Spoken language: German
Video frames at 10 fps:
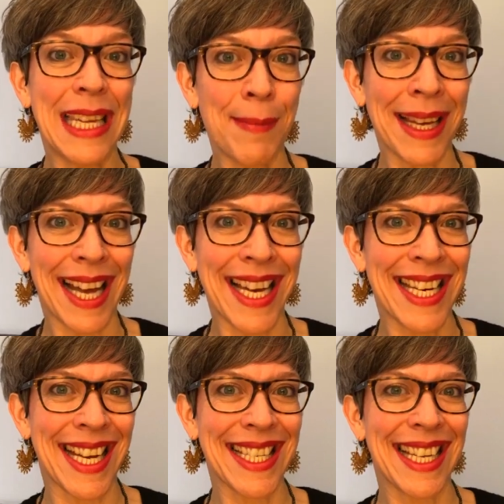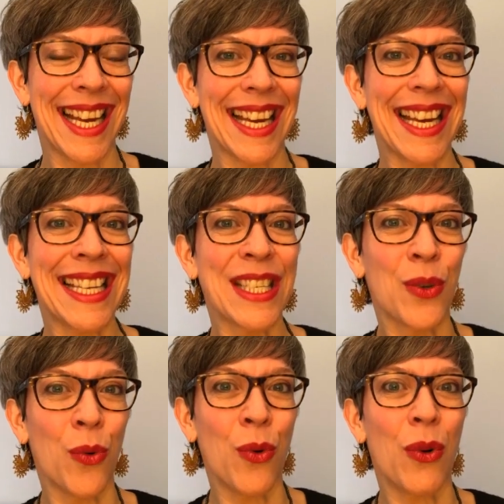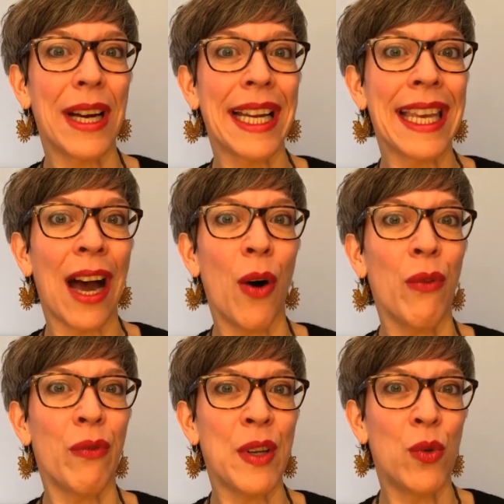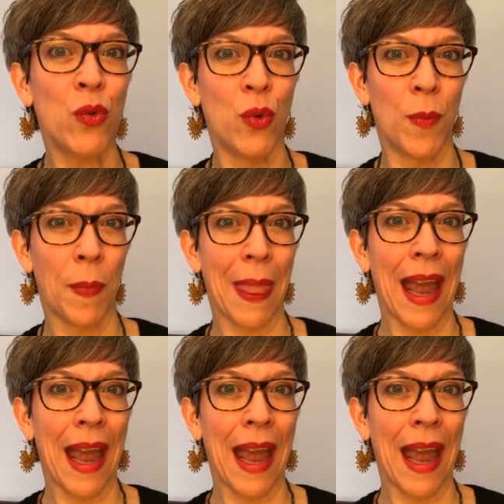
Niemand anders ist so genau wie du.